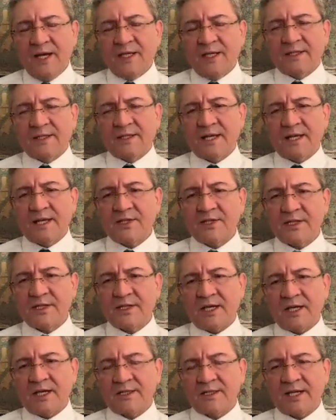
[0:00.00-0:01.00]
但是
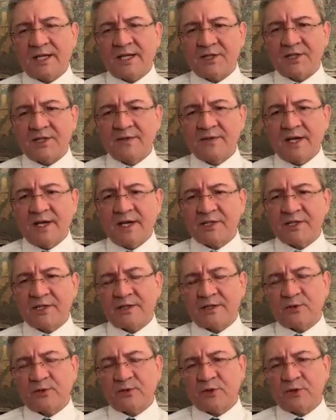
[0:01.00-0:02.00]
呢，在境外这些
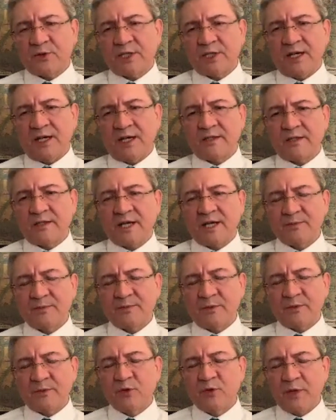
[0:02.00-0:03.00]
组织呢，他们的
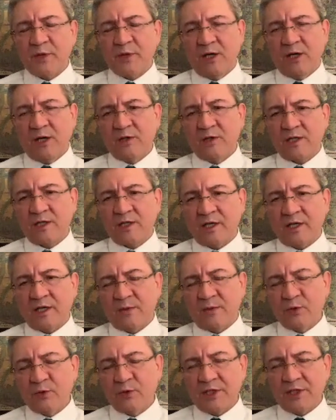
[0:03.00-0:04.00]
目标和
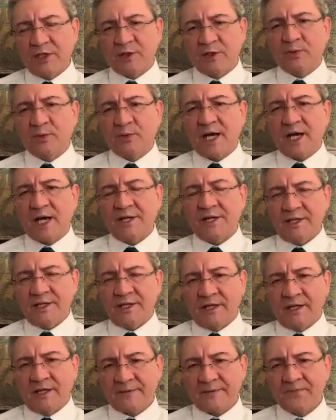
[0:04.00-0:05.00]
目的都不太一
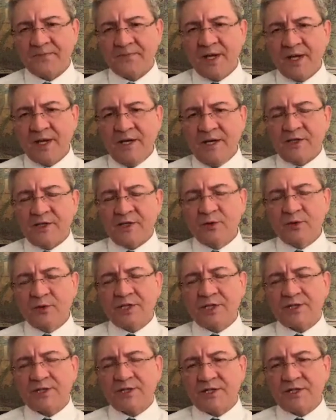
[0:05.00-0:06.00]
样。尤其
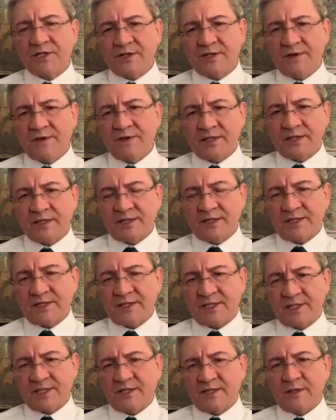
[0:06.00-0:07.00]
是境外的这
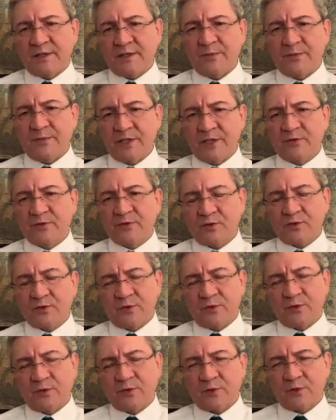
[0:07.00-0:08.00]
个民
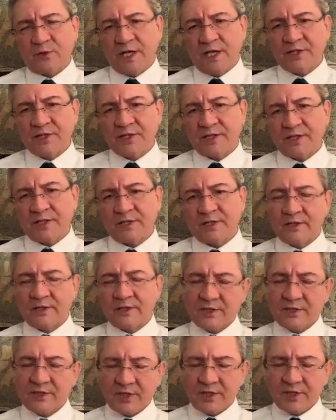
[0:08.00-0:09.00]
主人士，
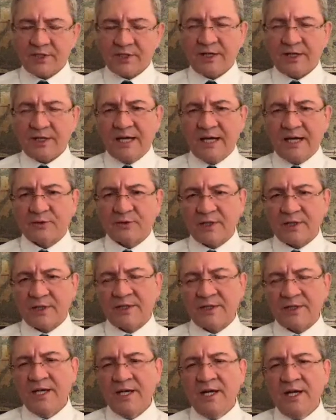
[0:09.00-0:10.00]
这些汉族人，
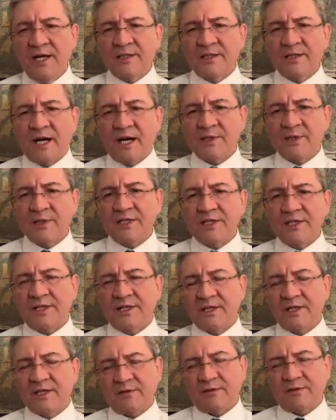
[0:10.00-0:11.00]
他们一听
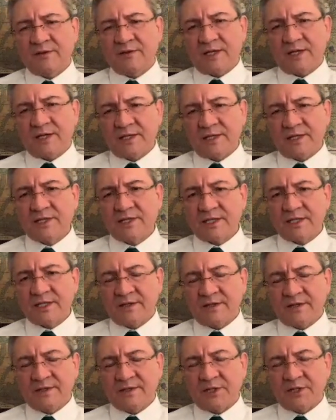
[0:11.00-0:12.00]
到维吾尔人这个
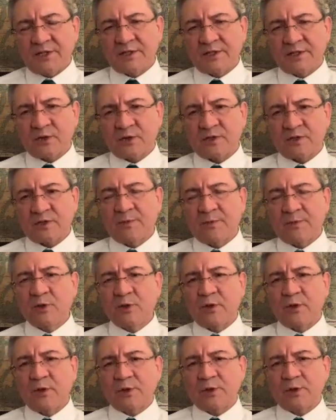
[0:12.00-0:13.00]
问题的时候，他们都会
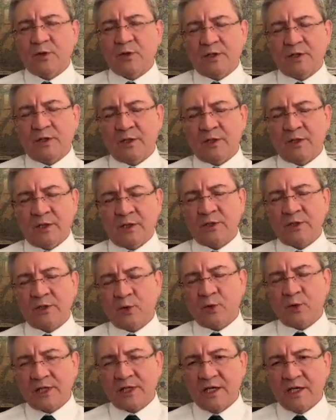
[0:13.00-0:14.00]
躲呃躲
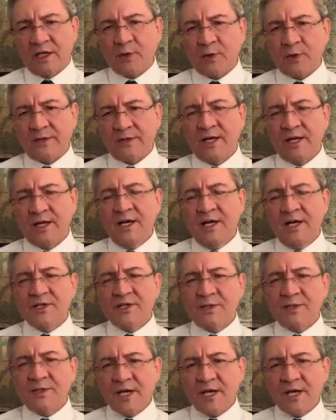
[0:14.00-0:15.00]
得很远。即
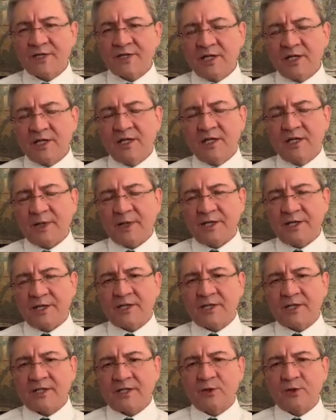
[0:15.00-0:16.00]
便是个别一些
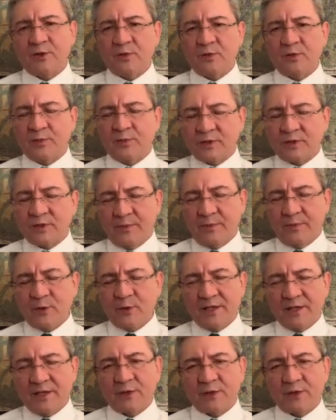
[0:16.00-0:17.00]
人，他不愿
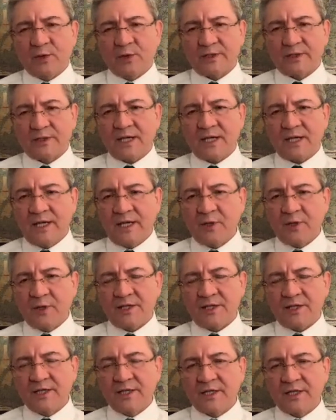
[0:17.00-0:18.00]
意躲，他愿意
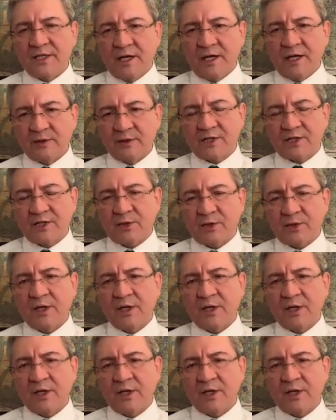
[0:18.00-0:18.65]
跟你聊的时候，